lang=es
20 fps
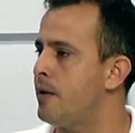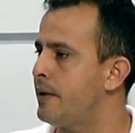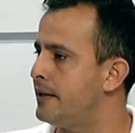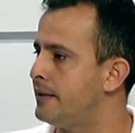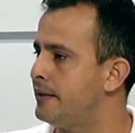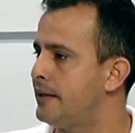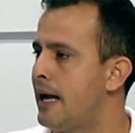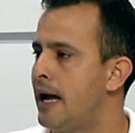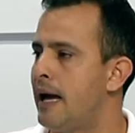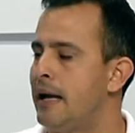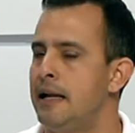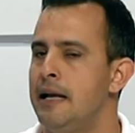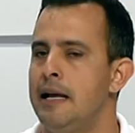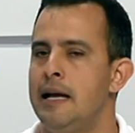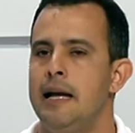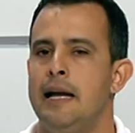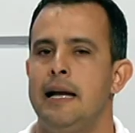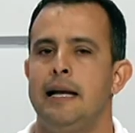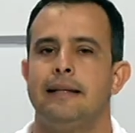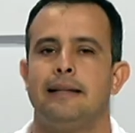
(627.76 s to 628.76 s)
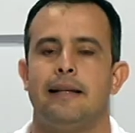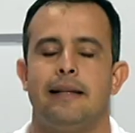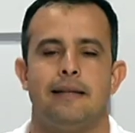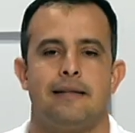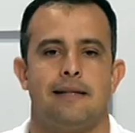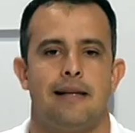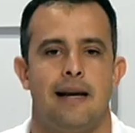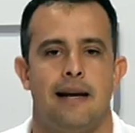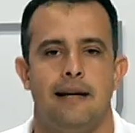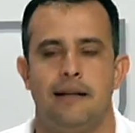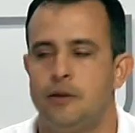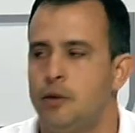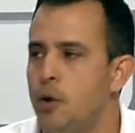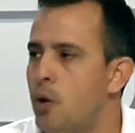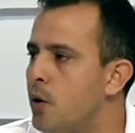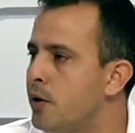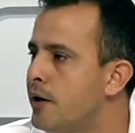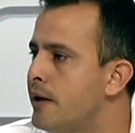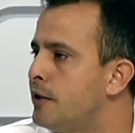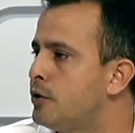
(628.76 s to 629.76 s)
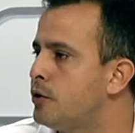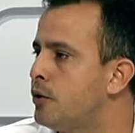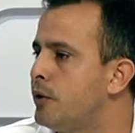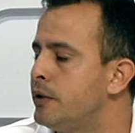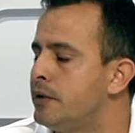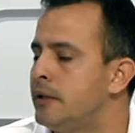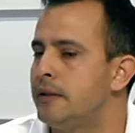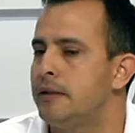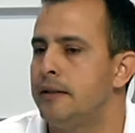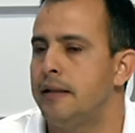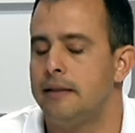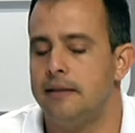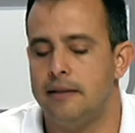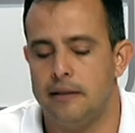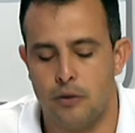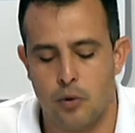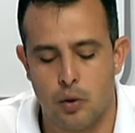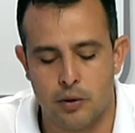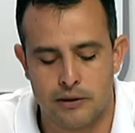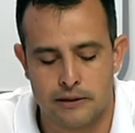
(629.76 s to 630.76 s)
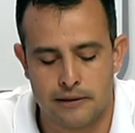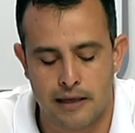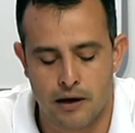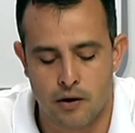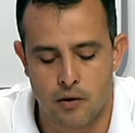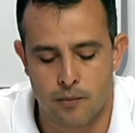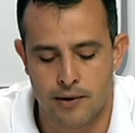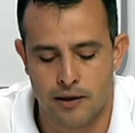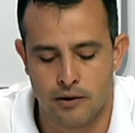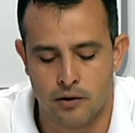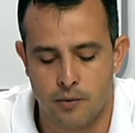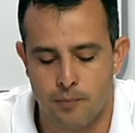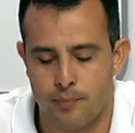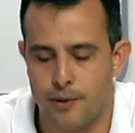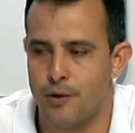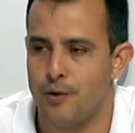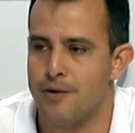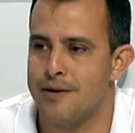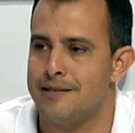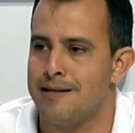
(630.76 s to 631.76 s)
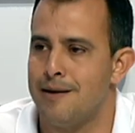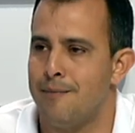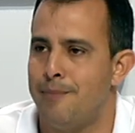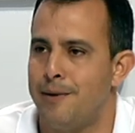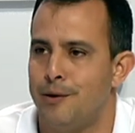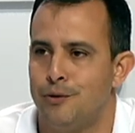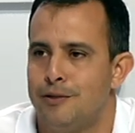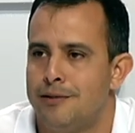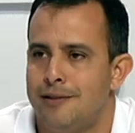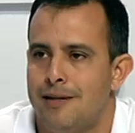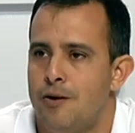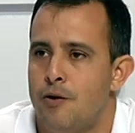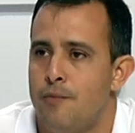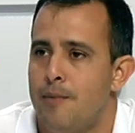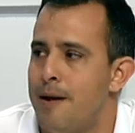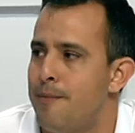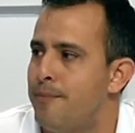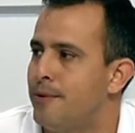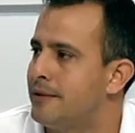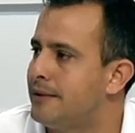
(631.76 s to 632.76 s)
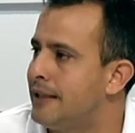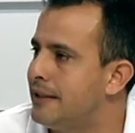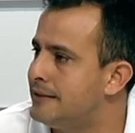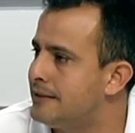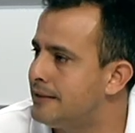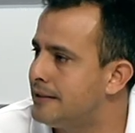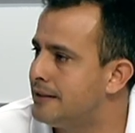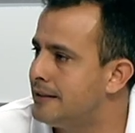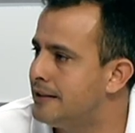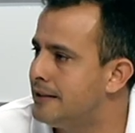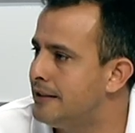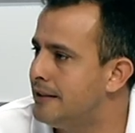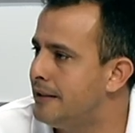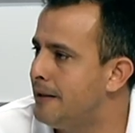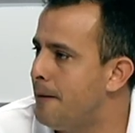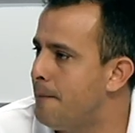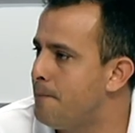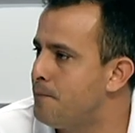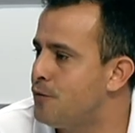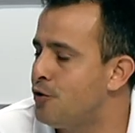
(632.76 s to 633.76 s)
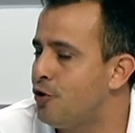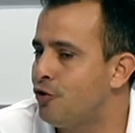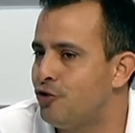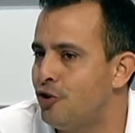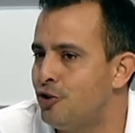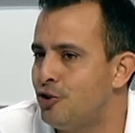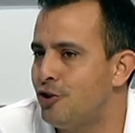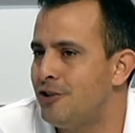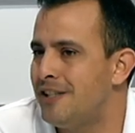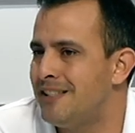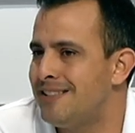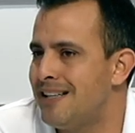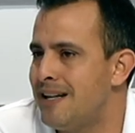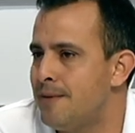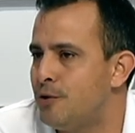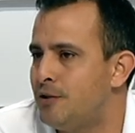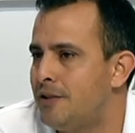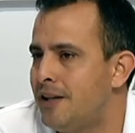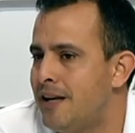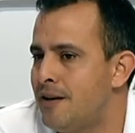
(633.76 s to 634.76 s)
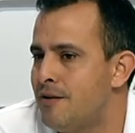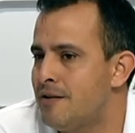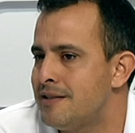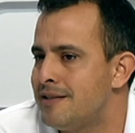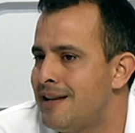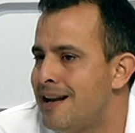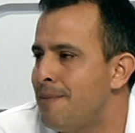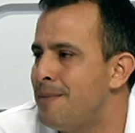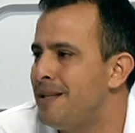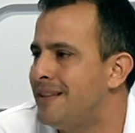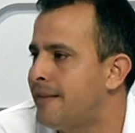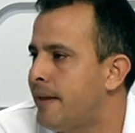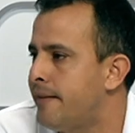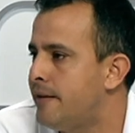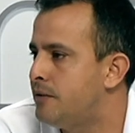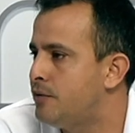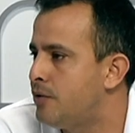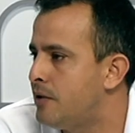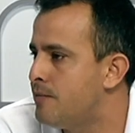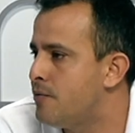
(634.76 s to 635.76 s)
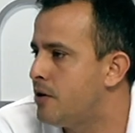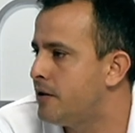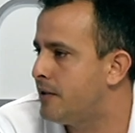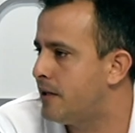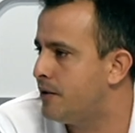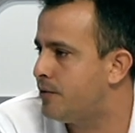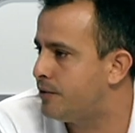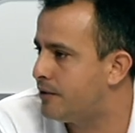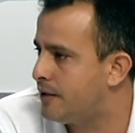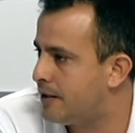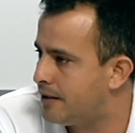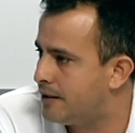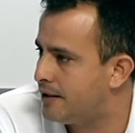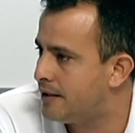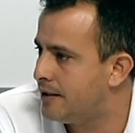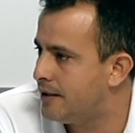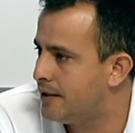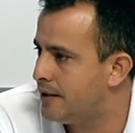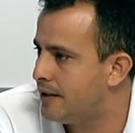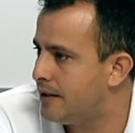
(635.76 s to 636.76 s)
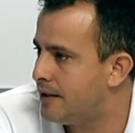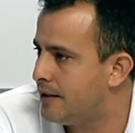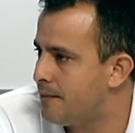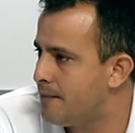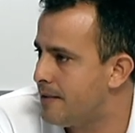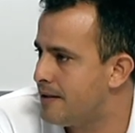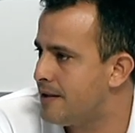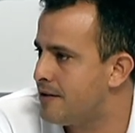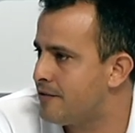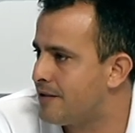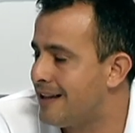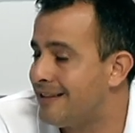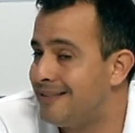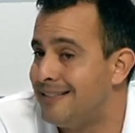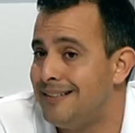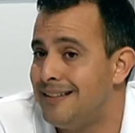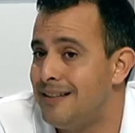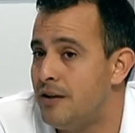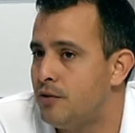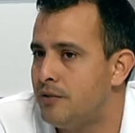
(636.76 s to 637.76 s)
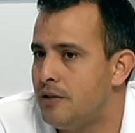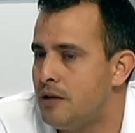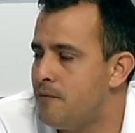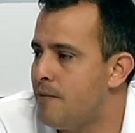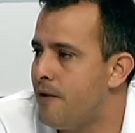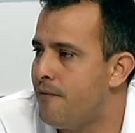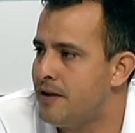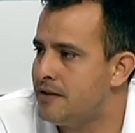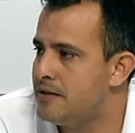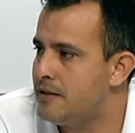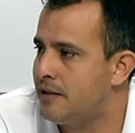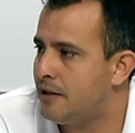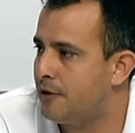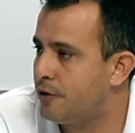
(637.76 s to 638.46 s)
que tal te decían la historia de todo, este, de, todo lo que te estabas comiendo, pero no decían, pero usted tiene lo más importante. Nosotros desearíamos tener que sea la mitad del turismo que tienen ustedes. Sí. ¿Entiendes? O sea, si lo tienen más fácil que